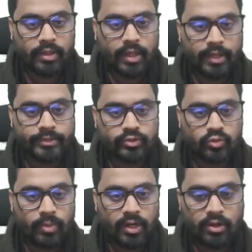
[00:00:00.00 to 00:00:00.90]

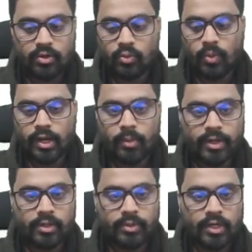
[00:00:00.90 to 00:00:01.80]
কাস্টমার ওয়ান আমার
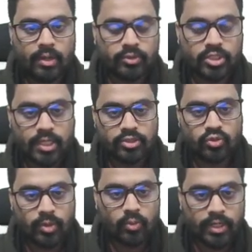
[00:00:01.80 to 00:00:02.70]
টেবিলের নাম হচ্ছে
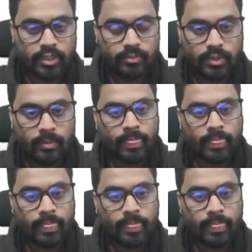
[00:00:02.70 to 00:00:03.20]
কাস্টমার ওয়ান টেবিল